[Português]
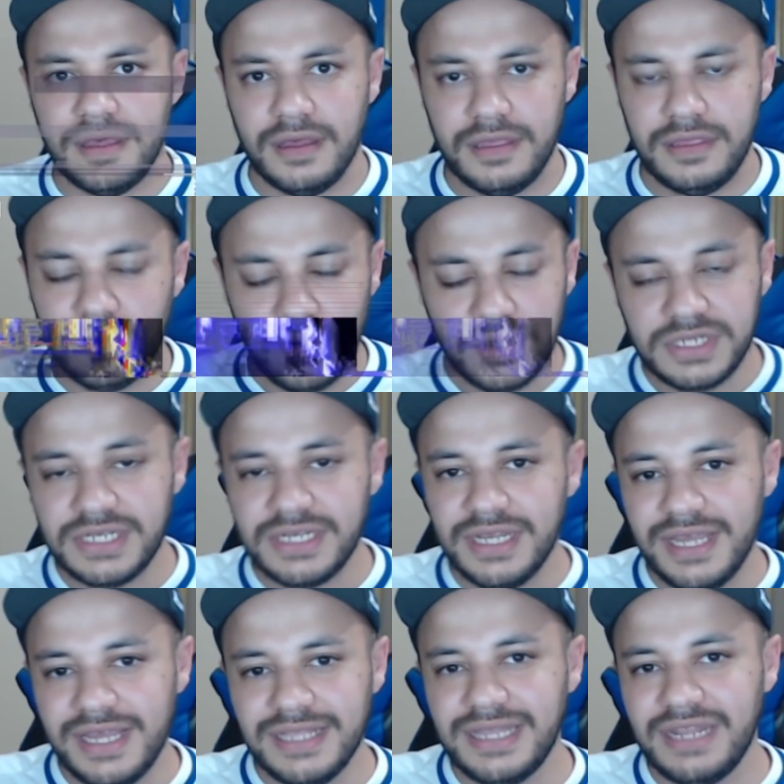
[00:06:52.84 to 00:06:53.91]
E hoje,
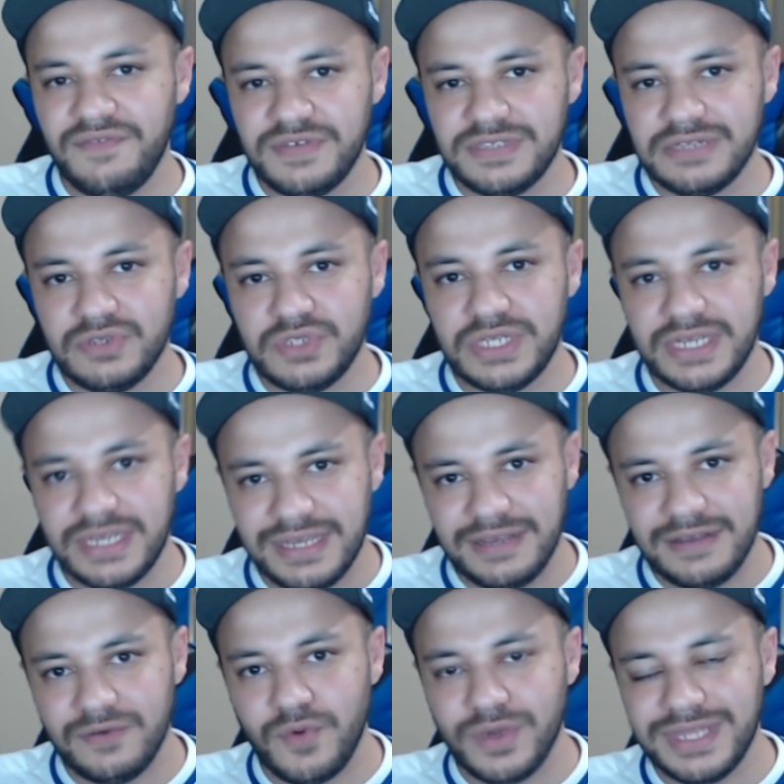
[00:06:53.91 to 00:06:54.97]
em entrevista ao GE,
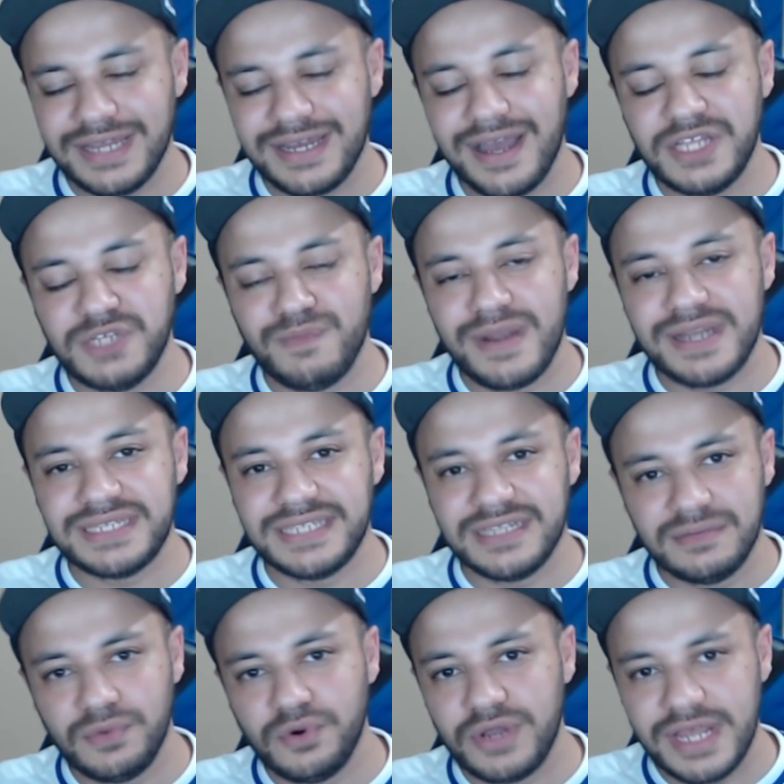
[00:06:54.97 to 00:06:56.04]
o atacante
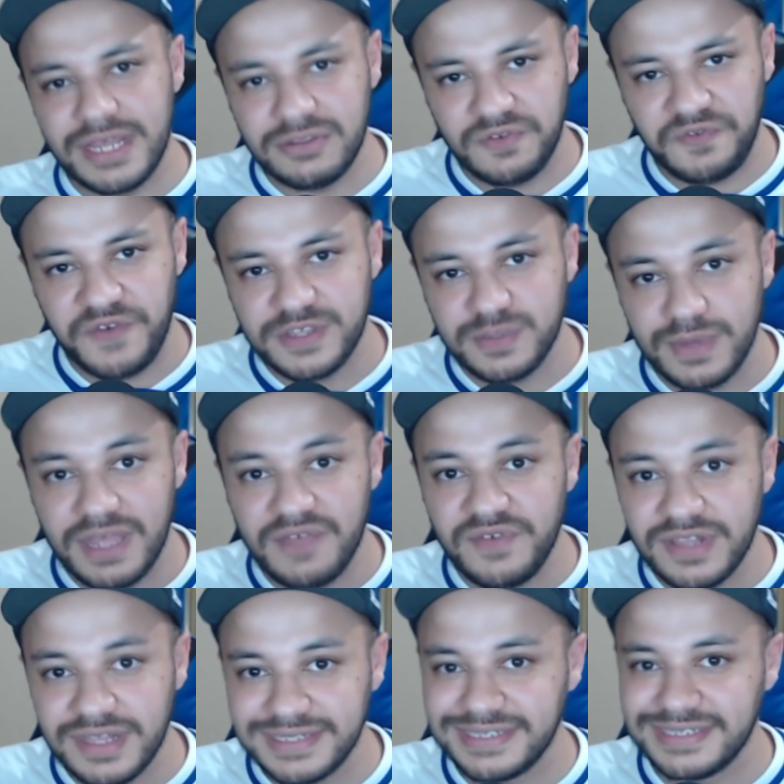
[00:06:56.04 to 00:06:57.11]
Marcelo Moreno fez uma
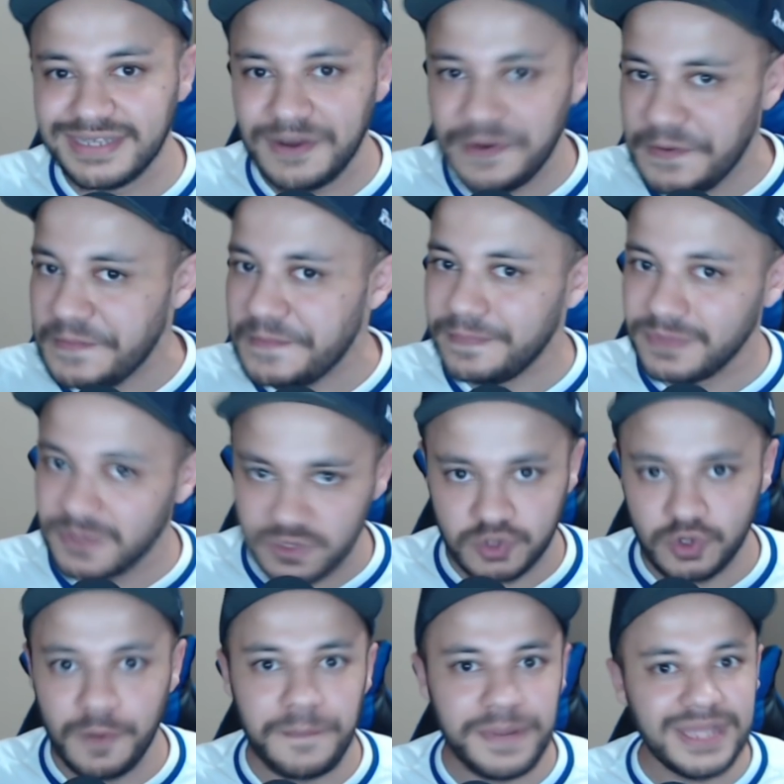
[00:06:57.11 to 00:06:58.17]
revelação
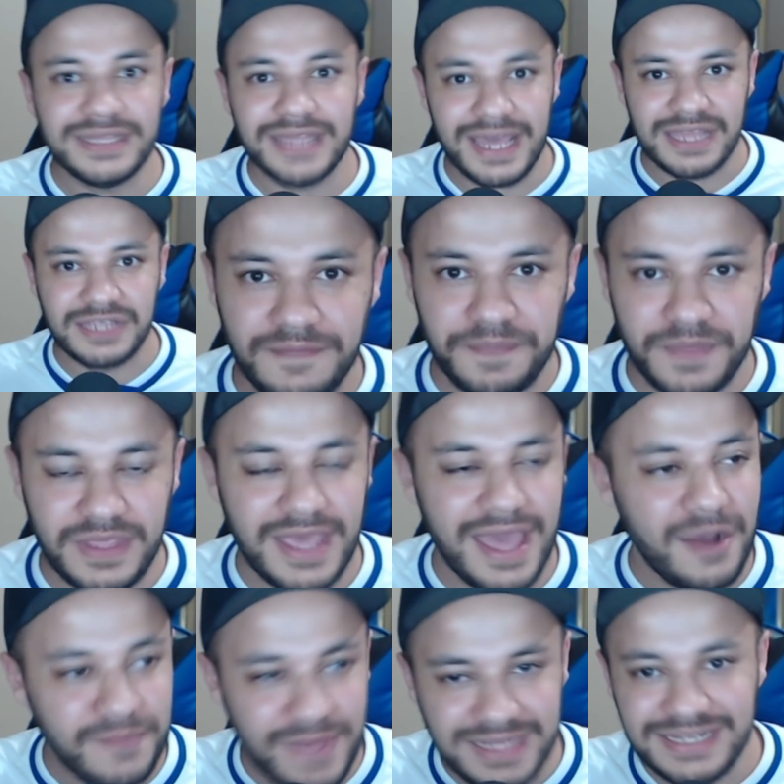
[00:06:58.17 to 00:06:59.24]
surpreendente. E
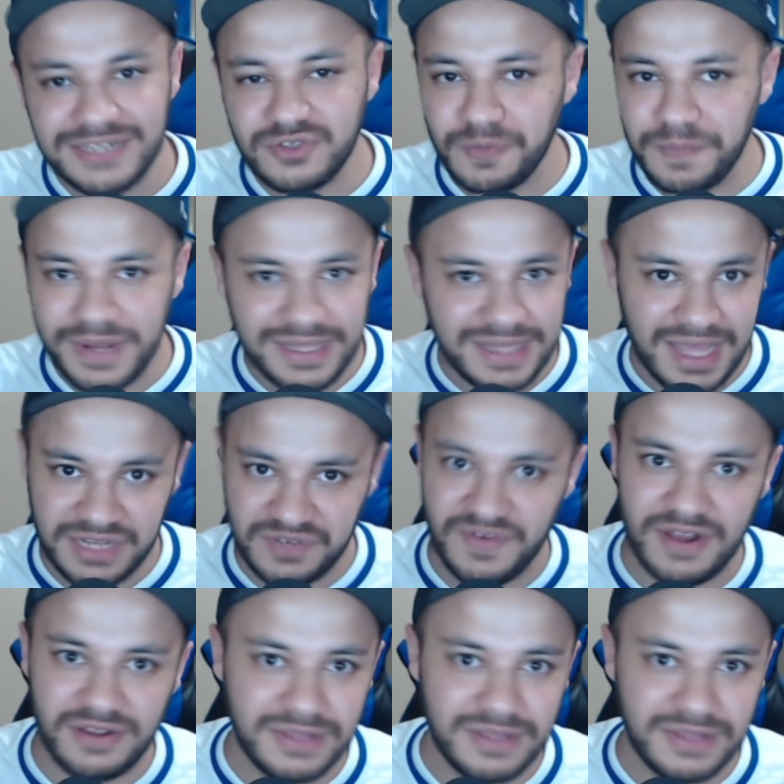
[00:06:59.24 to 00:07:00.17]
realmente é surpreendente, velho.